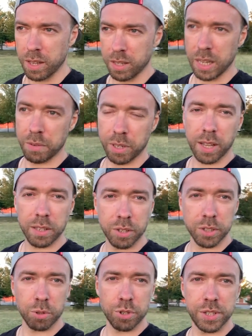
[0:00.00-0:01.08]
Я
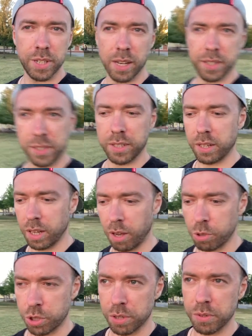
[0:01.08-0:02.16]
выкладывался очень сильно, сделал
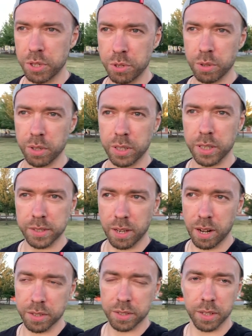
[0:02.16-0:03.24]
хорошее видео и
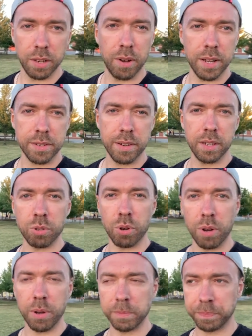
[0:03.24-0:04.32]
старался для вас,
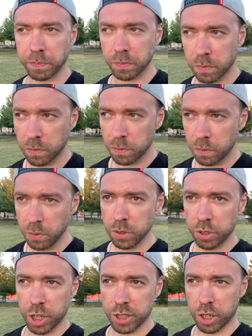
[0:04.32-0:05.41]
но
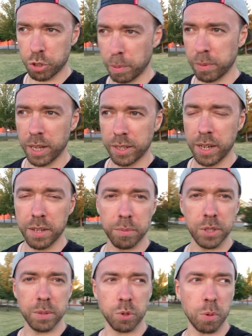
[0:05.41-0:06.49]
сейчас хочу поблагодарить вам
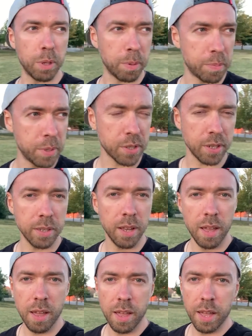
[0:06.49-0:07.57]
всем, кто был подписан,
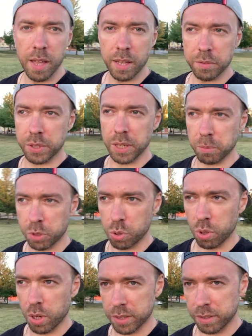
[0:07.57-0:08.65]
всем,
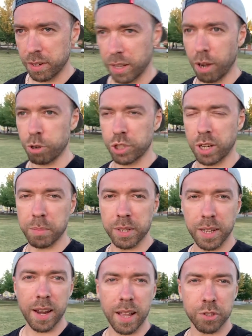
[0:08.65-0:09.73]
кто оставлял хорошие
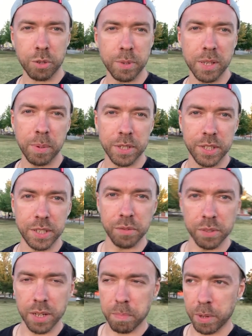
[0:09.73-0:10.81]
комментарии, особенно
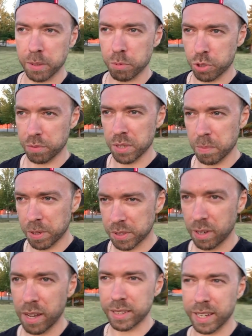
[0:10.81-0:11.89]
позитивные, потому что вы не
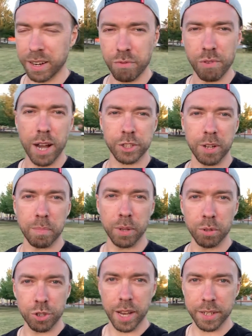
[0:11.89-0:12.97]
представляете, как важно
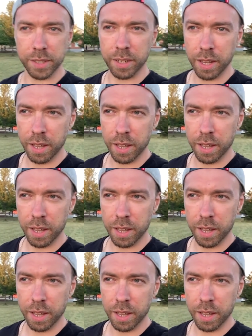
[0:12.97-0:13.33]
получать